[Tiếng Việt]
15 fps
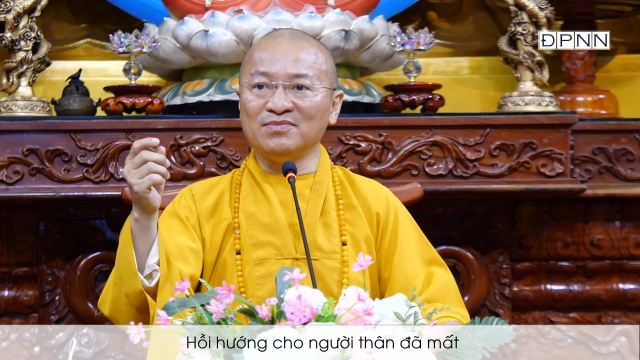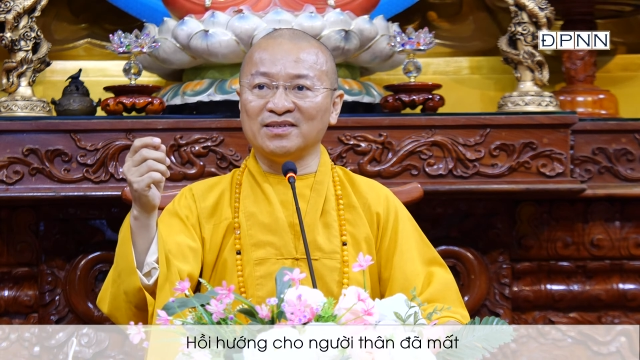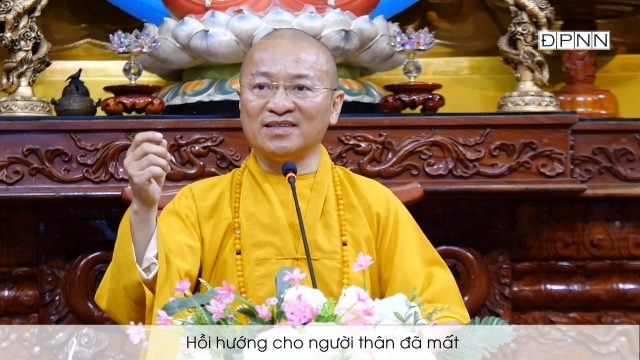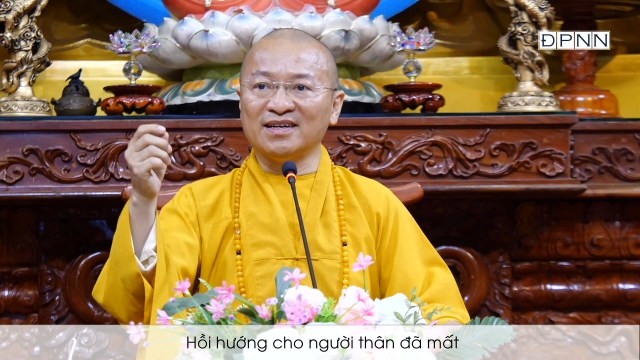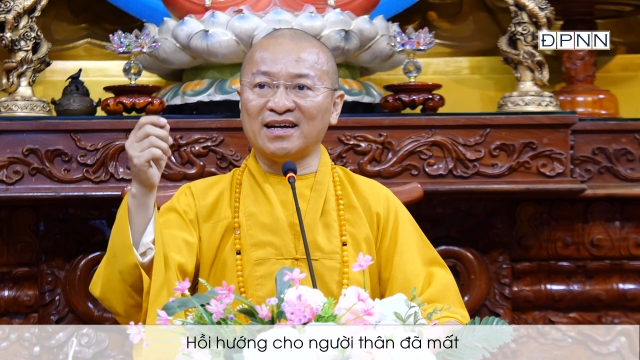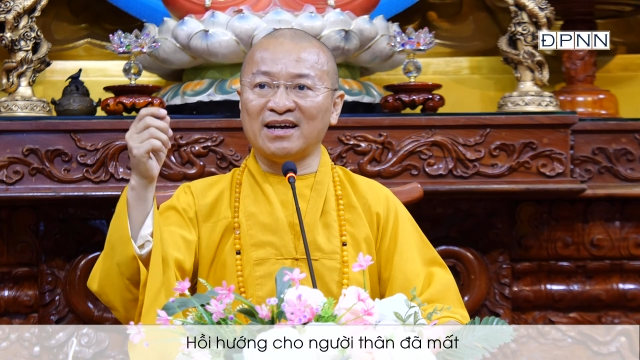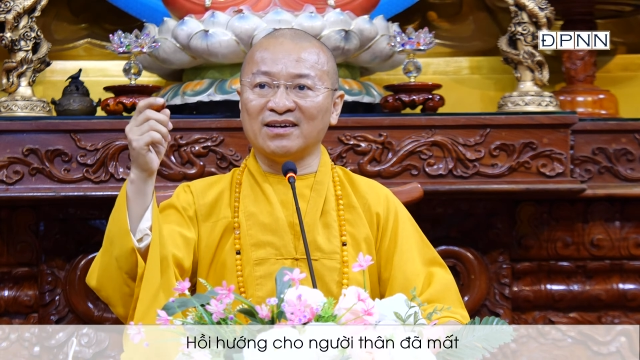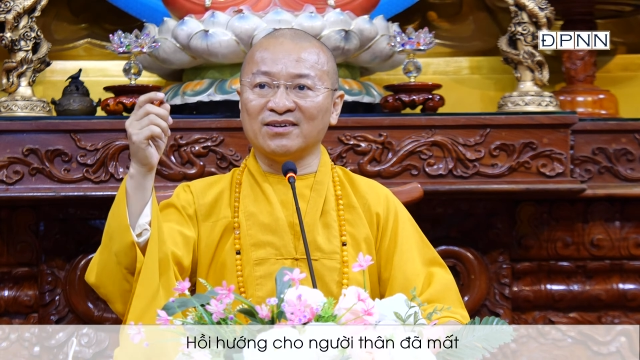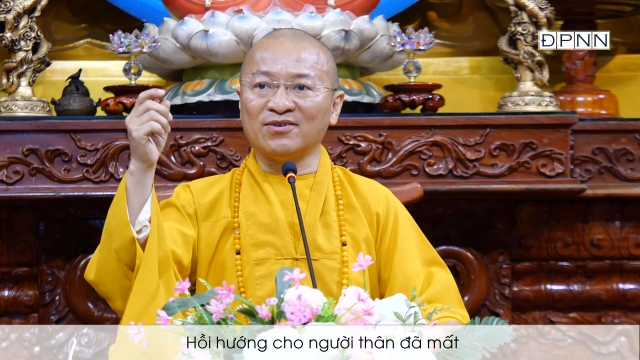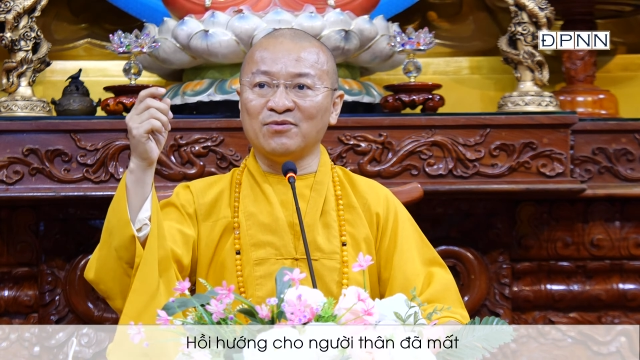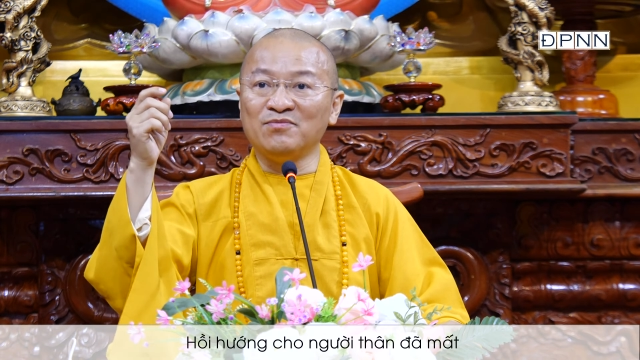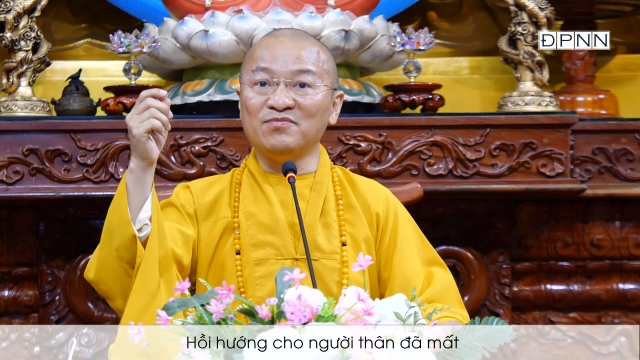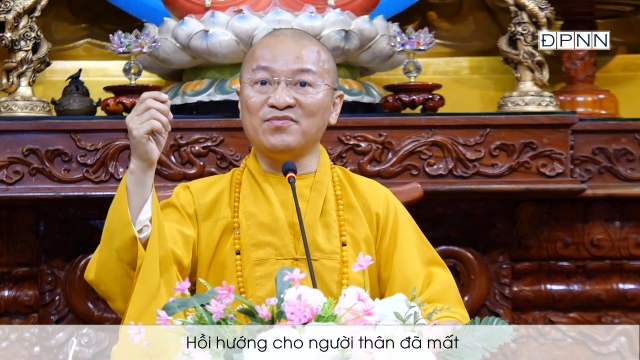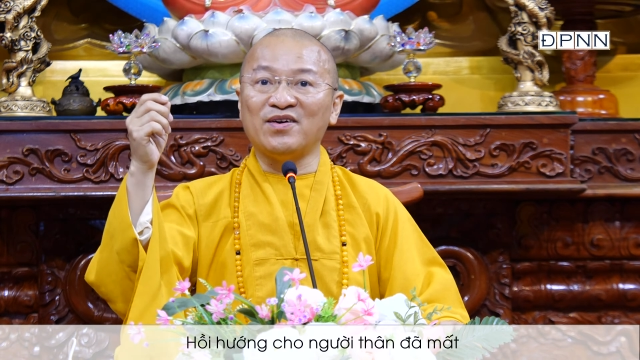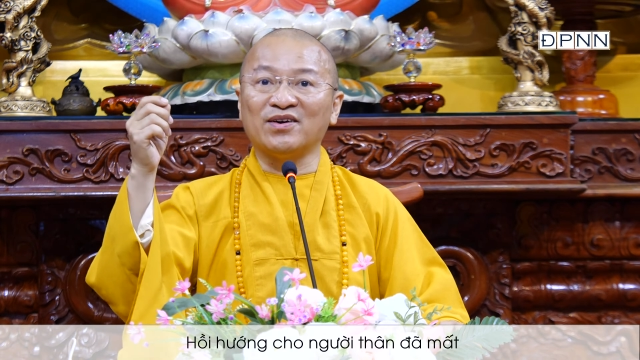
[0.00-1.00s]
mà chỉ cần
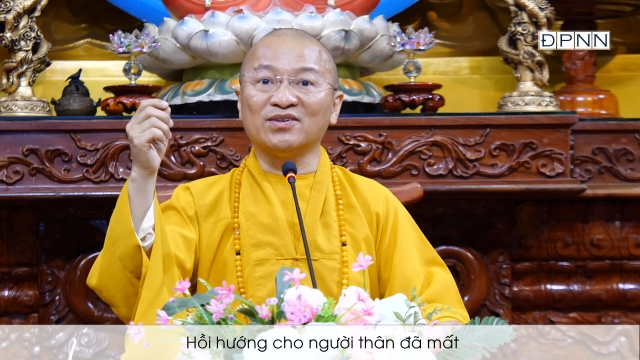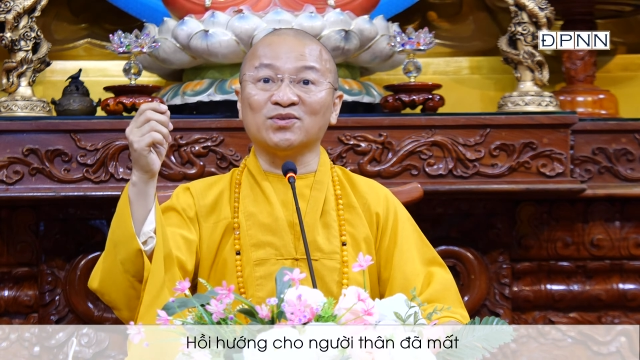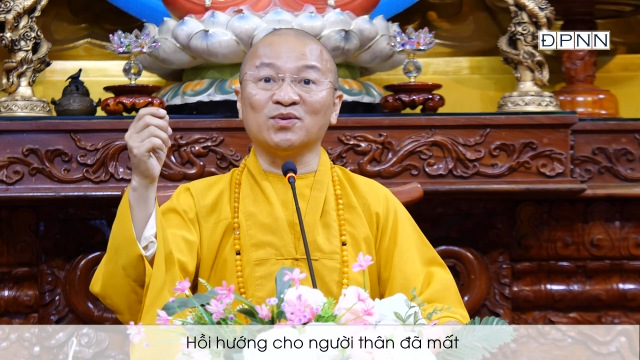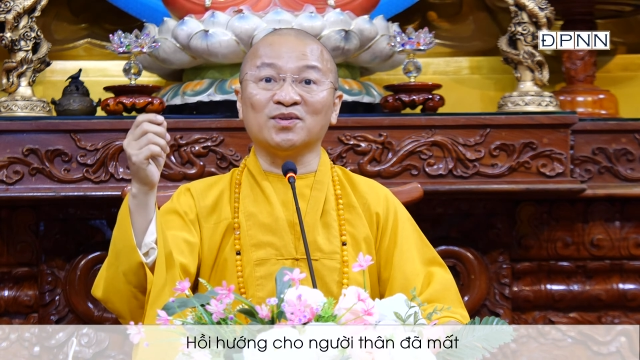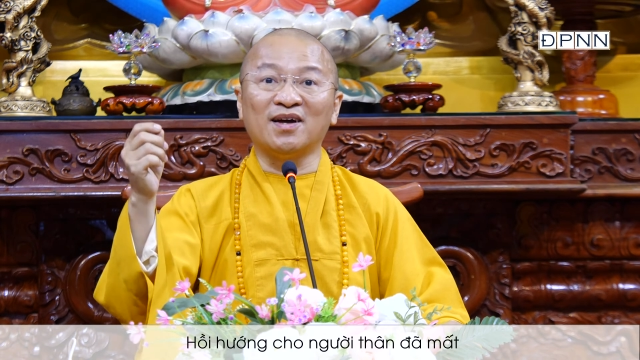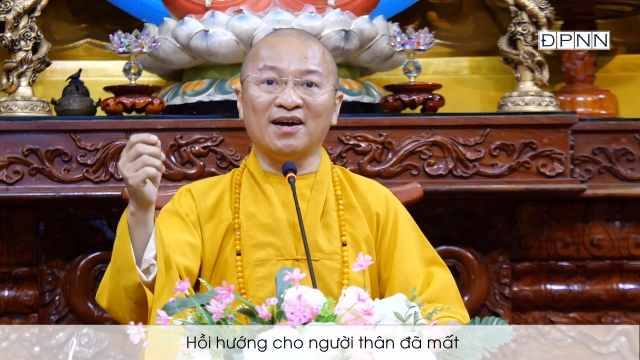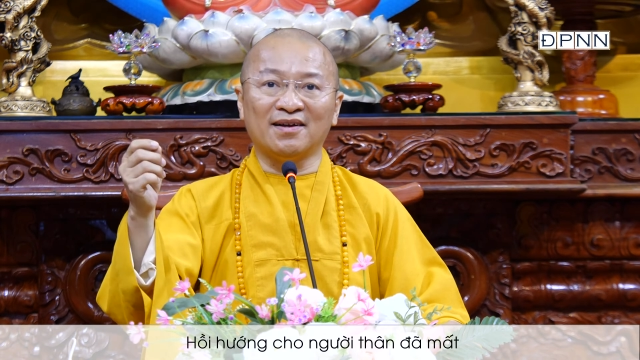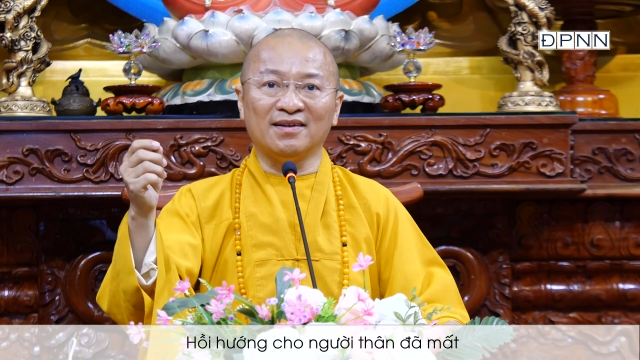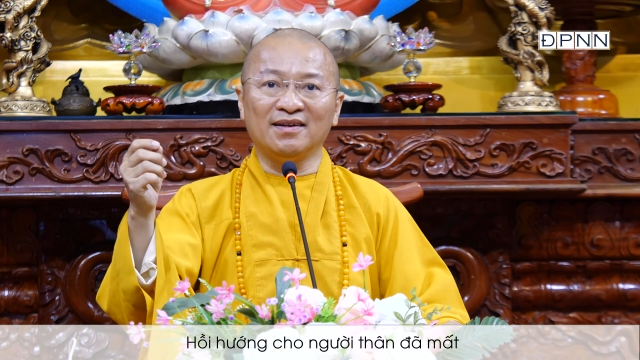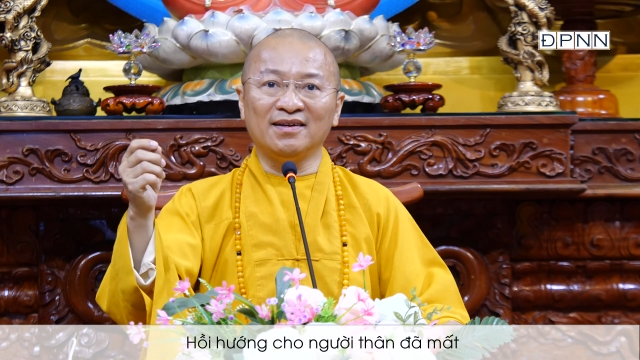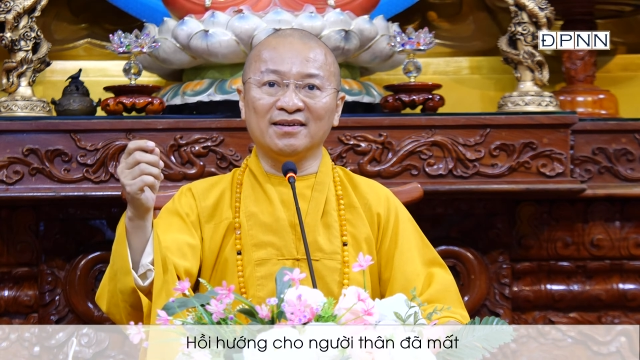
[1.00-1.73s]
cúng vào cái tuần thất